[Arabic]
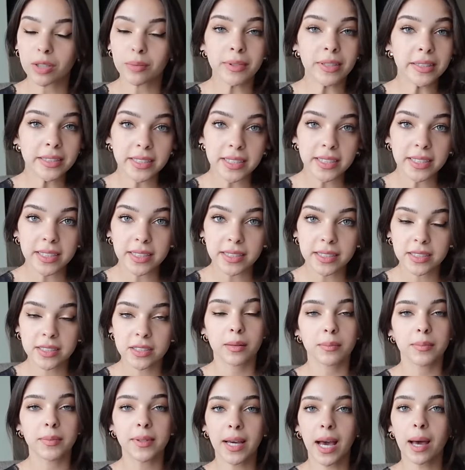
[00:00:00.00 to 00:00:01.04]
ديميتريز
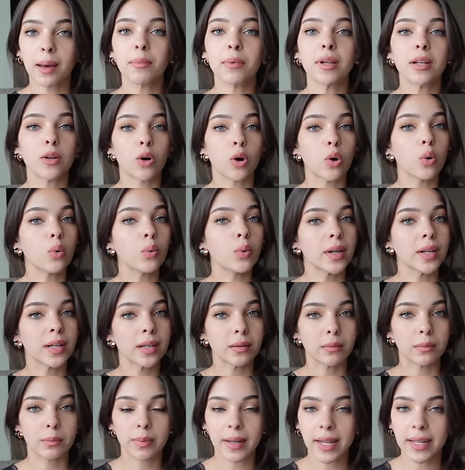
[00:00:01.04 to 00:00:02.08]
بيعمل هو
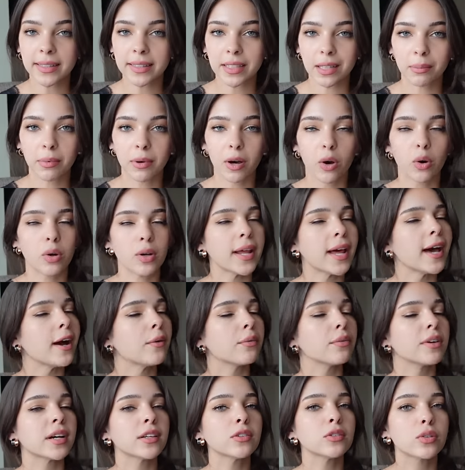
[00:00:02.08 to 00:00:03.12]
البلاند تبعه
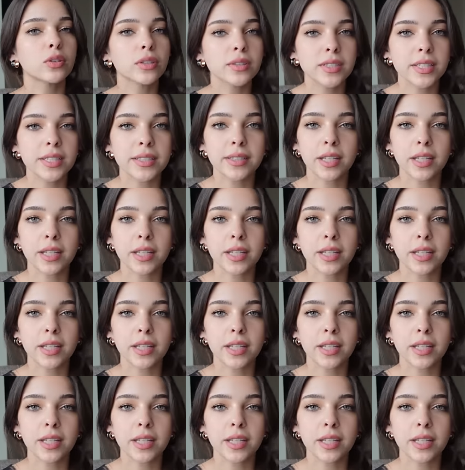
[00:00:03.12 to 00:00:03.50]
القهوه عنده كثير